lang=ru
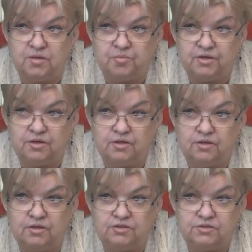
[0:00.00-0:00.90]
запах
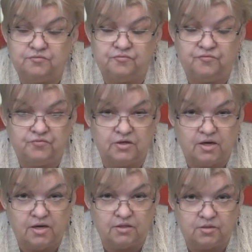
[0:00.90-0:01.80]
их листьев
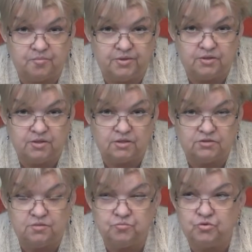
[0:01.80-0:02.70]
невероятно
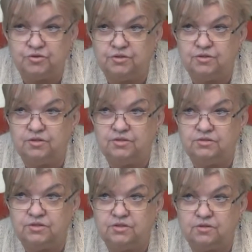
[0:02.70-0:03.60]
прекрасен. Многие
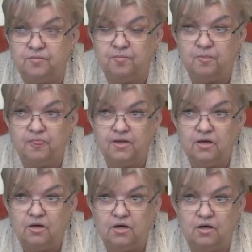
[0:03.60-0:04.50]
из них
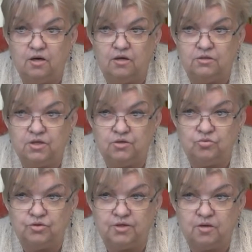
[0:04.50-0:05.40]
э,
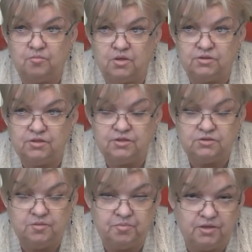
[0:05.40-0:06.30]
дают аромат,
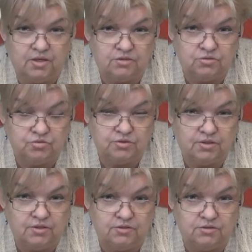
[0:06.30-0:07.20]
если
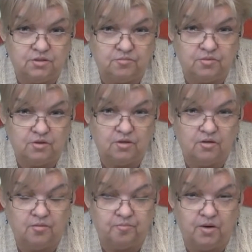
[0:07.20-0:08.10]
прикоснуться к листьям,
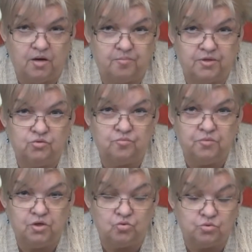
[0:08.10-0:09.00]
э,
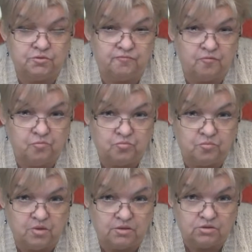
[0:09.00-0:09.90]
подобный
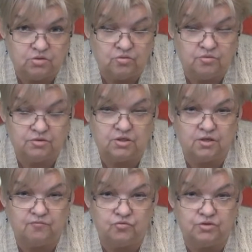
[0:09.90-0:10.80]
розовому маслу.
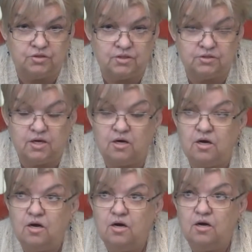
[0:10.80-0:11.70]
Так вот, иногда